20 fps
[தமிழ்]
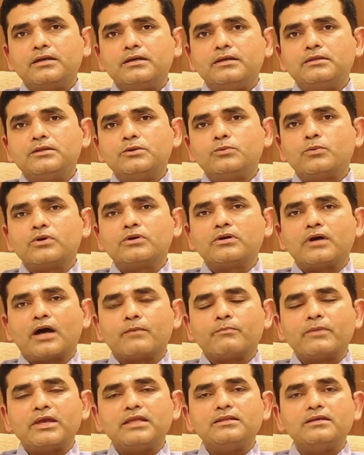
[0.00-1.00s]
இது ஒரு
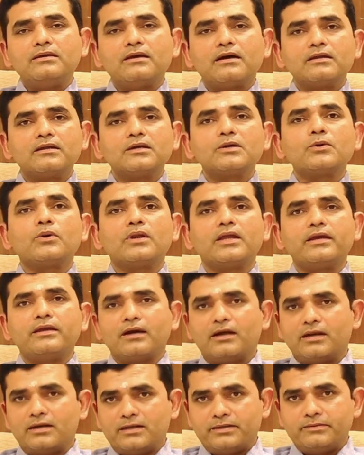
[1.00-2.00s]
அமைதியான
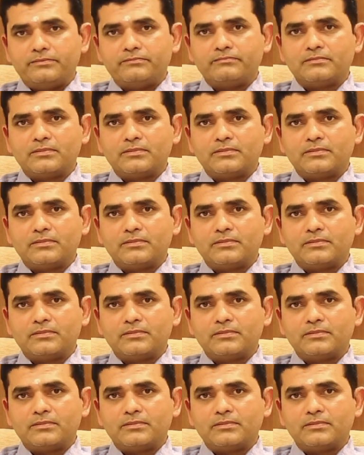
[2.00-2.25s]
கொலையாளி